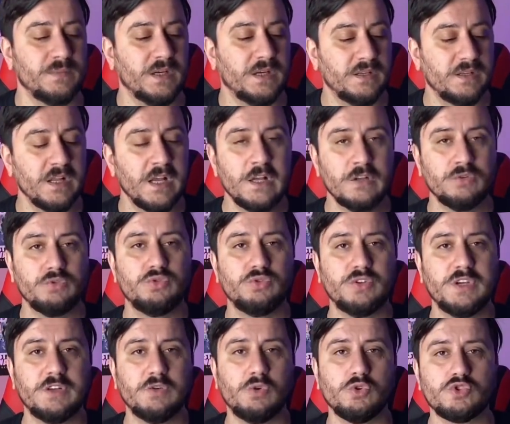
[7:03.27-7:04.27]
Bakın
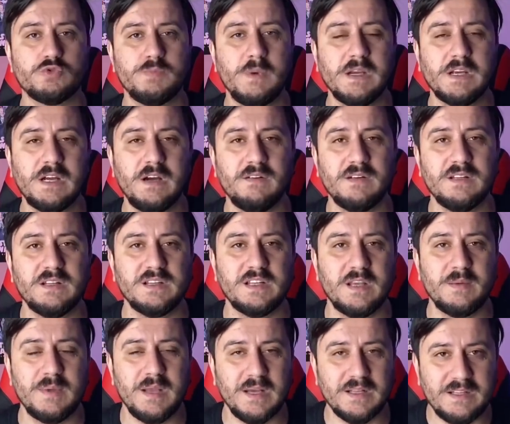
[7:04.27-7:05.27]
Türkiye'de Osman Kavala
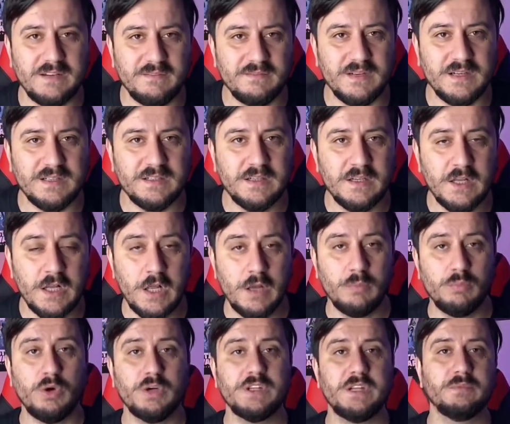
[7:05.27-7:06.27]
diye bir adam var.
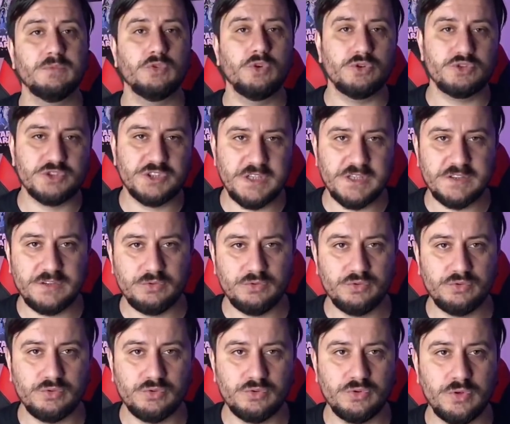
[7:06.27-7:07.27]
Bu adam 4 senedir
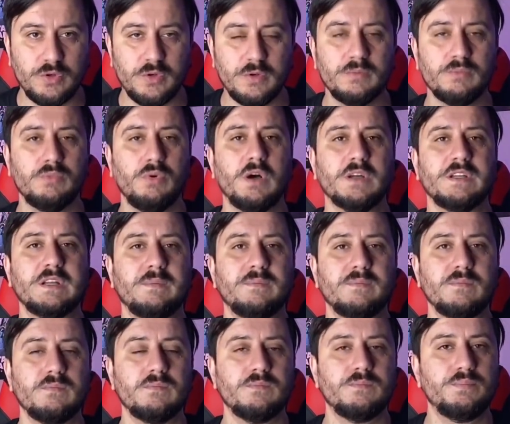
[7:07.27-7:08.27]
tutuklu. Bu
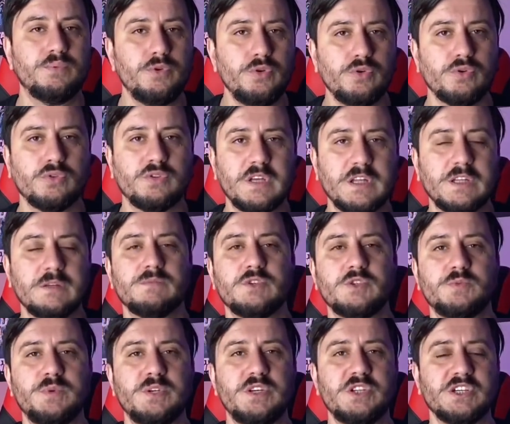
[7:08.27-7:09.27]
adam büyük
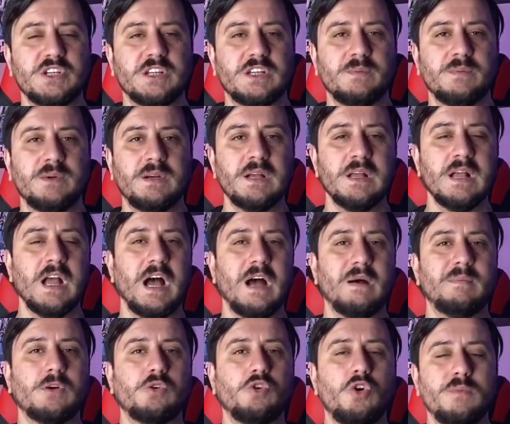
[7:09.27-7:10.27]
tanınmış bir iş adamı
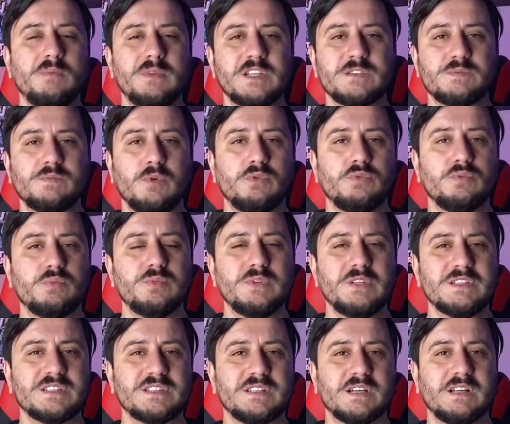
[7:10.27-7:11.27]
ama komünist
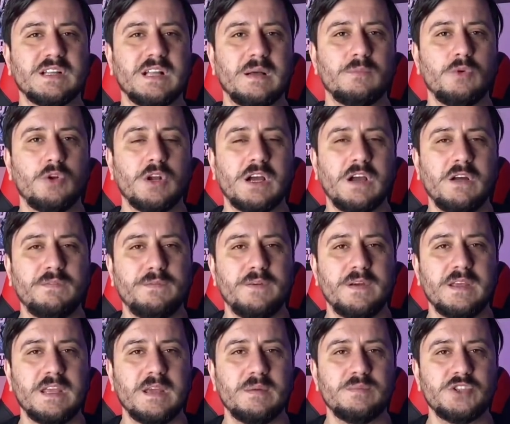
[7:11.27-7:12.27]
komünist takılan böyle
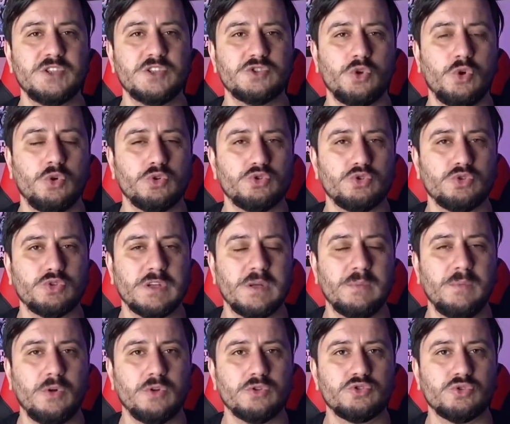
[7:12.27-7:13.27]
kafayı yemiş solculukla
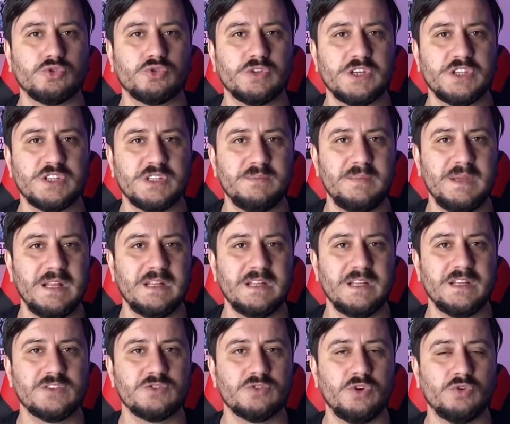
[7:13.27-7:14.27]
molculukla işte
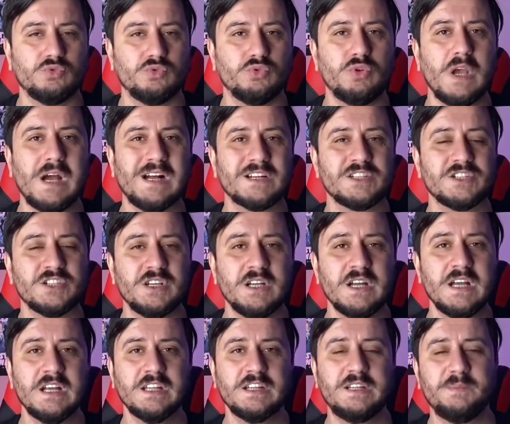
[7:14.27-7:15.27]
bildiğiniz o duyarcı
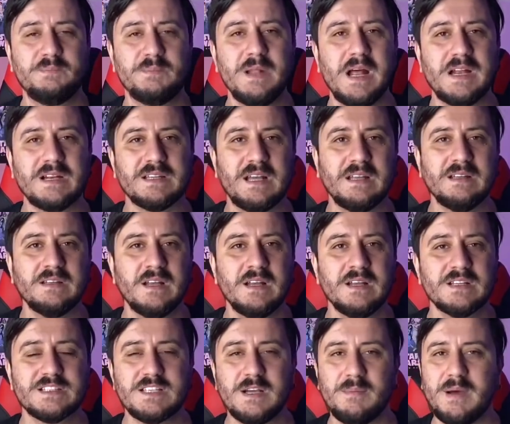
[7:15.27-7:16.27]
tiplerden
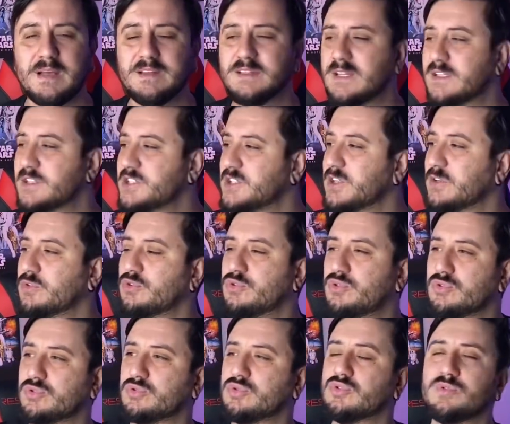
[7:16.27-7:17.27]
zamanda işte
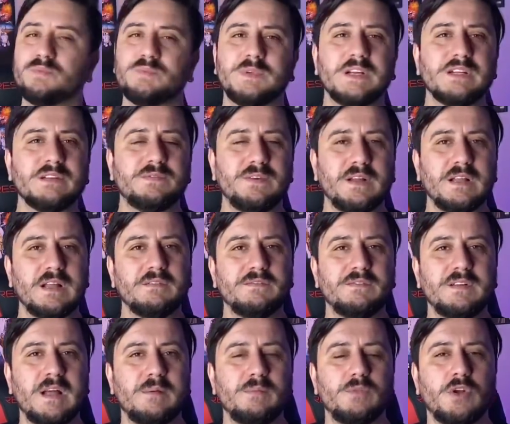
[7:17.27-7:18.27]
Kürt gruplarını falan
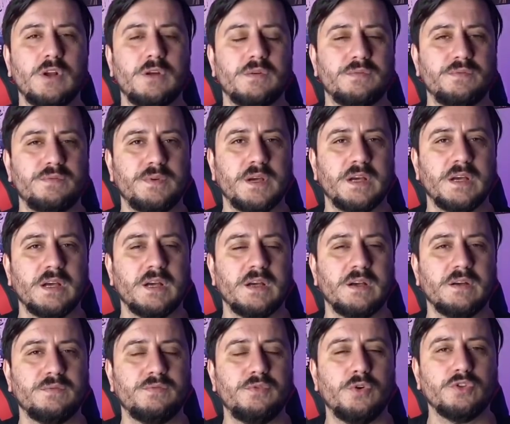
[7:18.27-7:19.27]
filan böyle
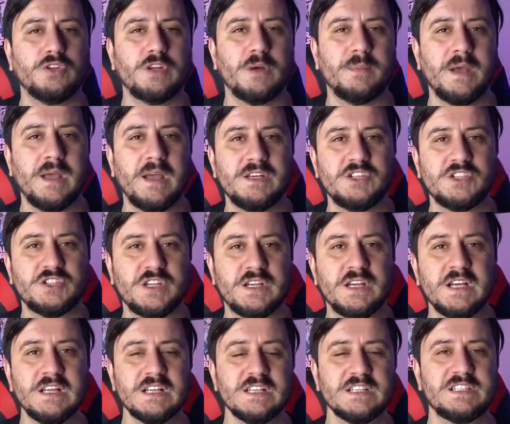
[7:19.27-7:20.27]
e, fonlamaya
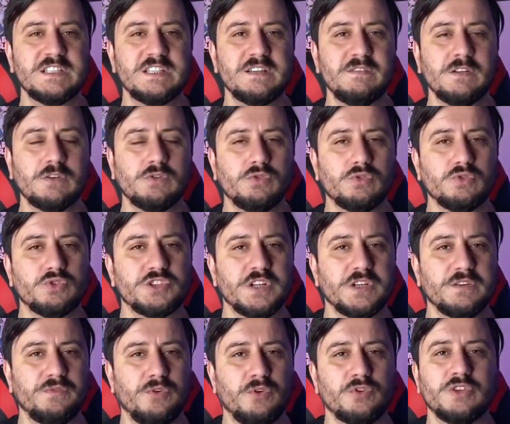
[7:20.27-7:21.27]
işte sivil
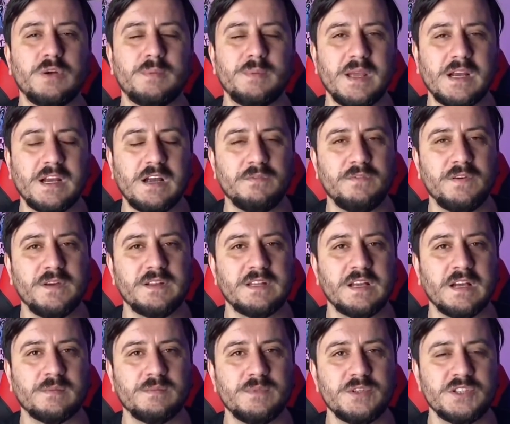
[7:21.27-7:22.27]
kuruluşları fonlamaya kafayı
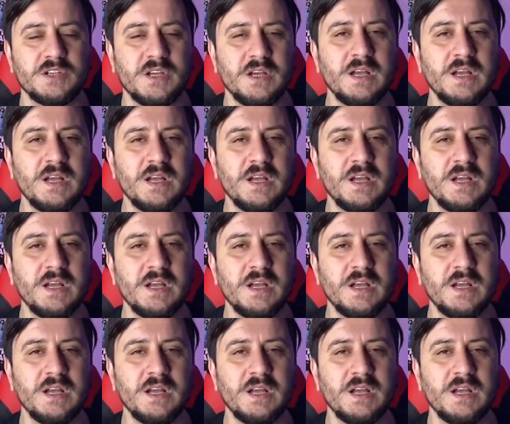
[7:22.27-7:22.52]
takmış.